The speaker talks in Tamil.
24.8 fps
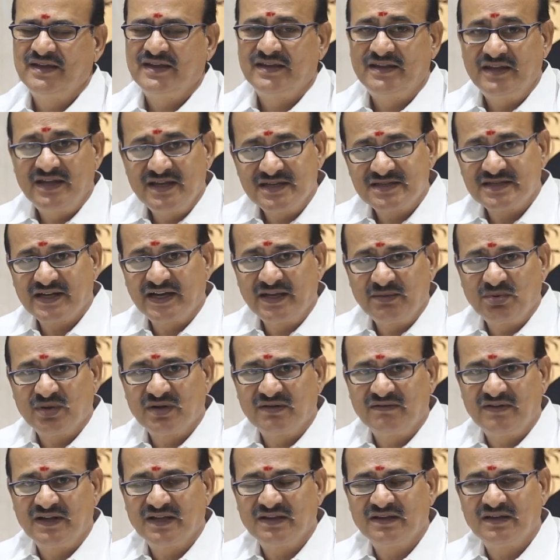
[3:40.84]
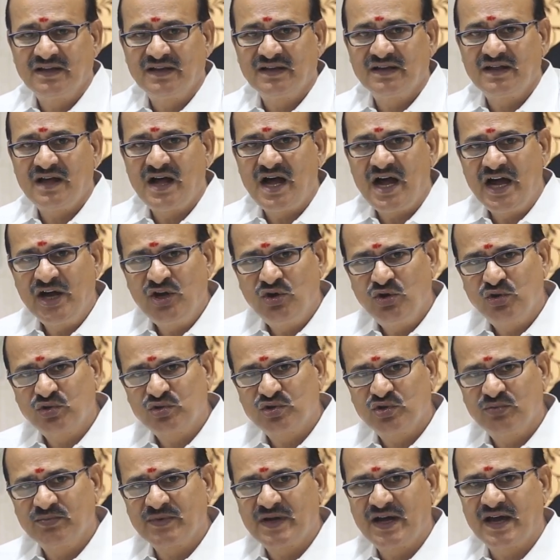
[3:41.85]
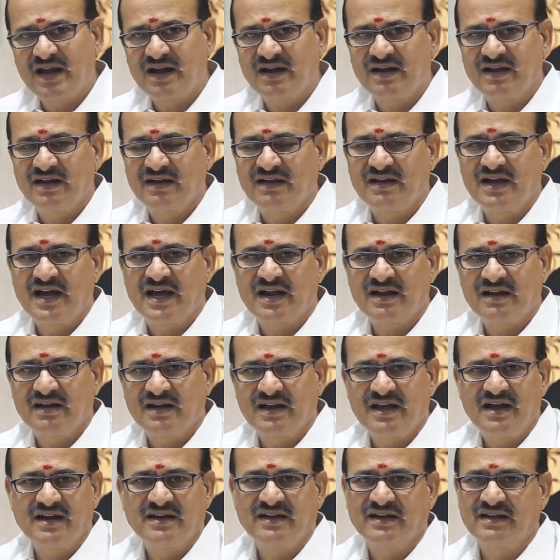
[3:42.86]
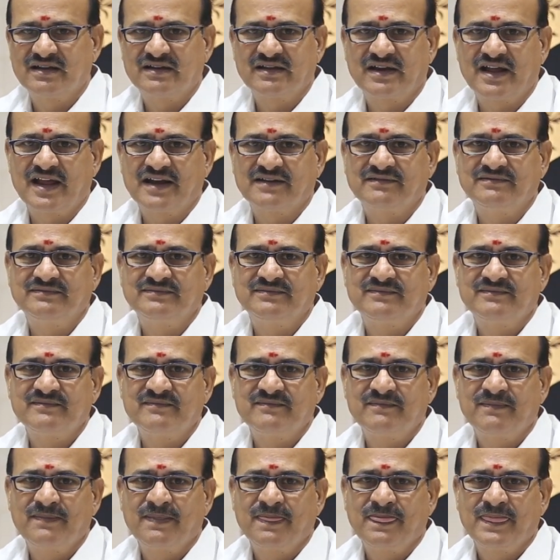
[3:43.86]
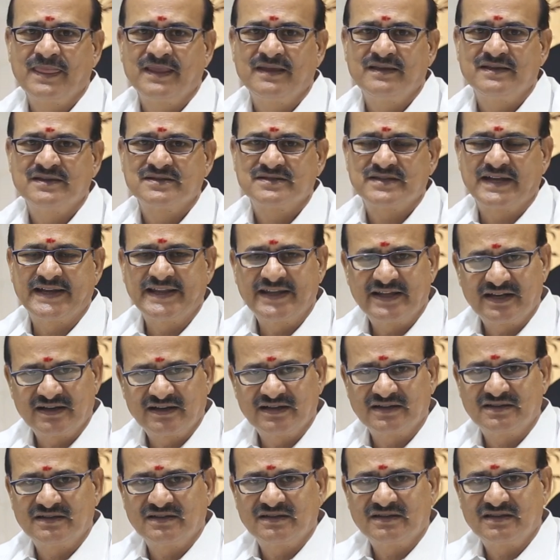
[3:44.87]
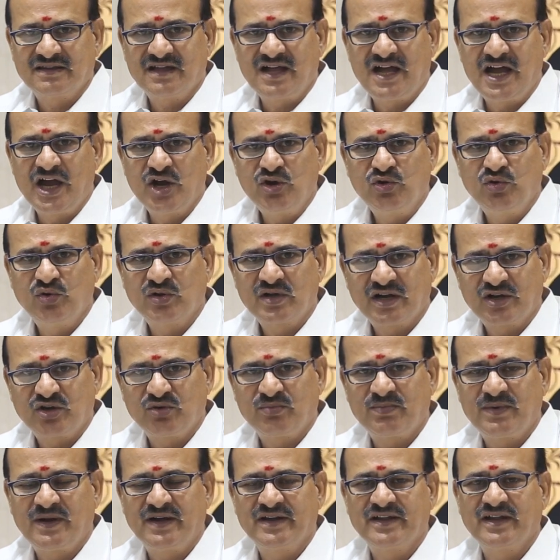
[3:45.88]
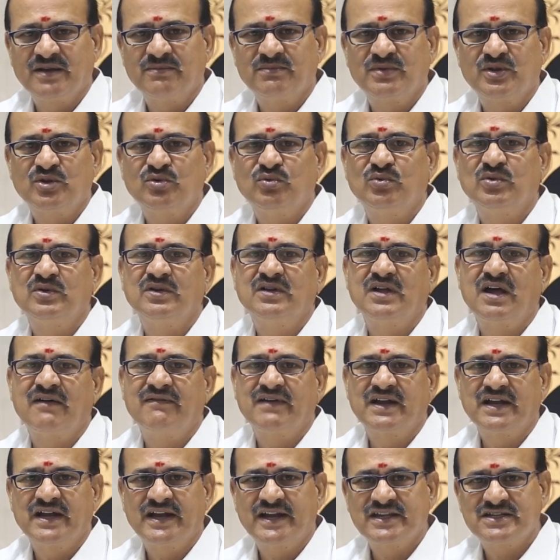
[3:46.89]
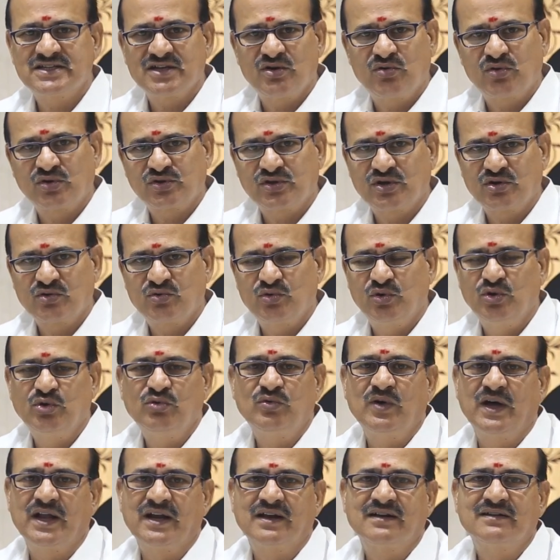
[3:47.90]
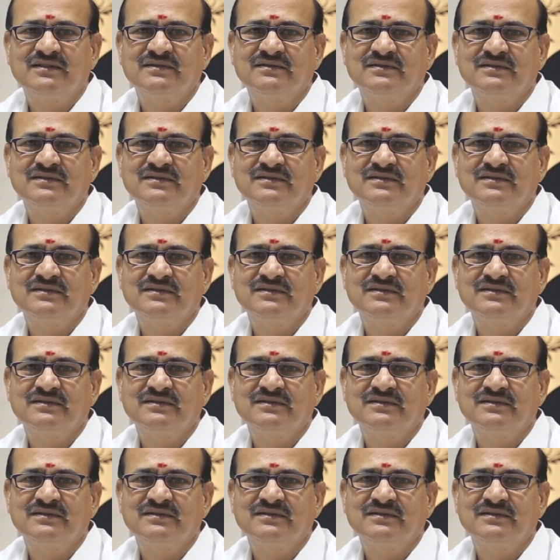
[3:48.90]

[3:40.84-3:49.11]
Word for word: இதே சனி பகவான் தான் ஆயுளுக்கும் காரண காரகனாக இருக்கிறார் சனி கிரகத்துக்கு தான் ஆயுள் கட்டுப்பாடு என்பது உண்டு அவர் நினச்சா ஒருத்தர் கொள்ளுவார்